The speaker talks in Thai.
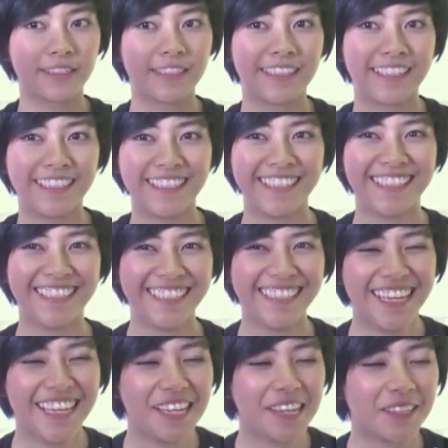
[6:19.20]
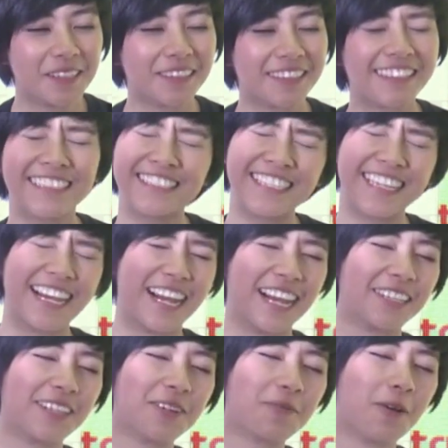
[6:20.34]
หลายคนคือจริงๆอ่ะ
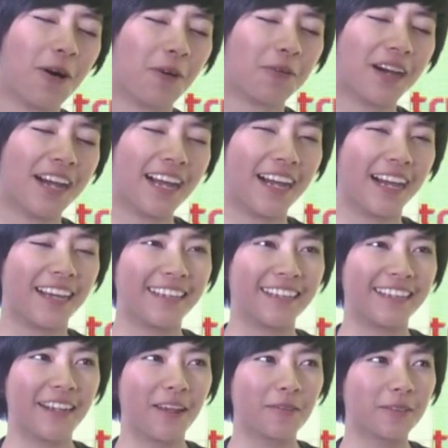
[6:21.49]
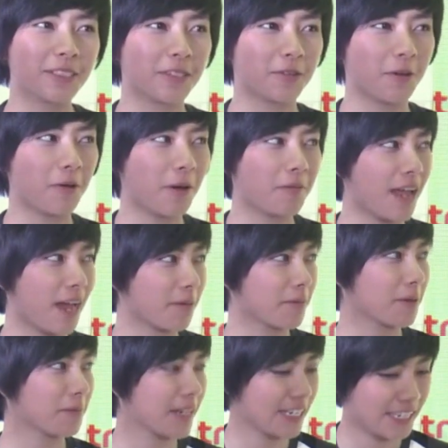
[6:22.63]
ต้องบอกว่าเรารู้สึกว่าความรักมั
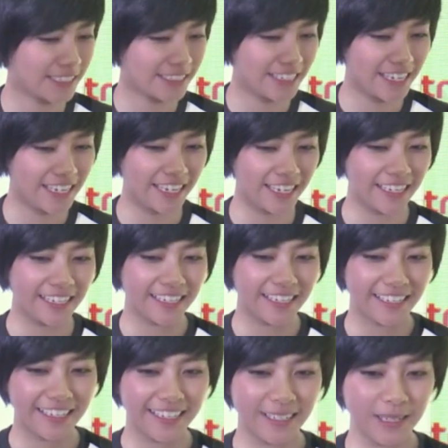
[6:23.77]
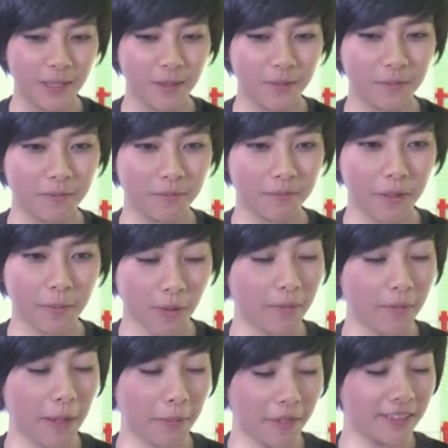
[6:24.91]
นเป็นเรื่องที่ มันเป็นควา
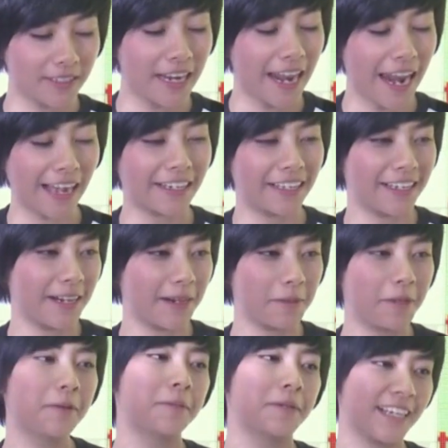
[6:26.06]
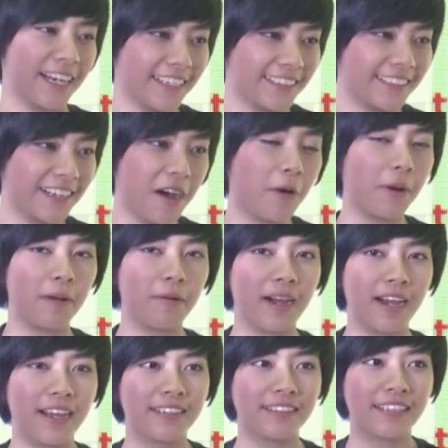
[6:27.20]
มลับก็ก็น่ารักดีนะ ไม่รู้เหมือนกัน ก็เอาไว้ว่า
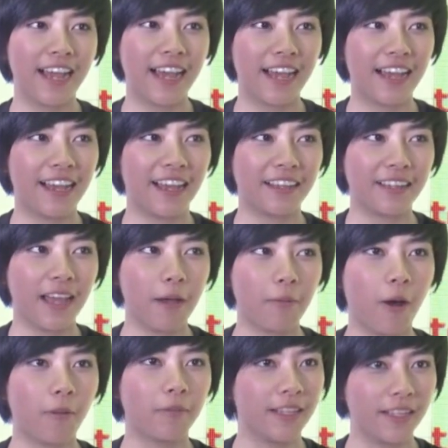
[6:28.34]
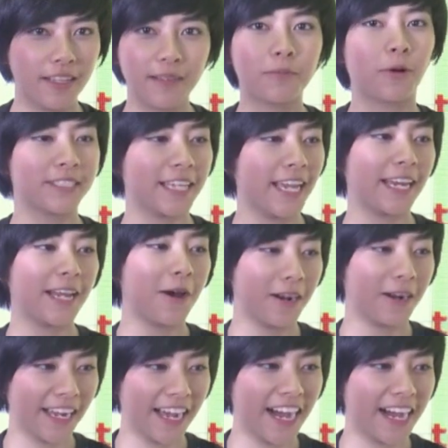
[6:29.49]
ถ้าถ้าพร้อมนี่โพสเองแน่นอน
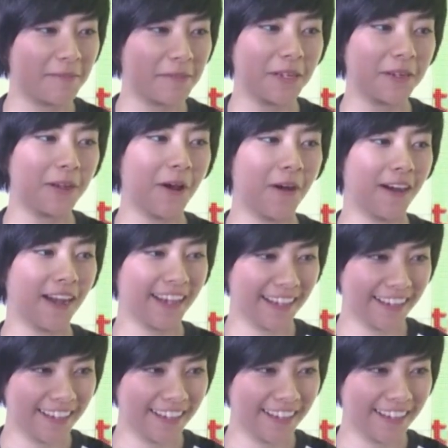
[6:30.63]
นะคะไม่ต้องรอให้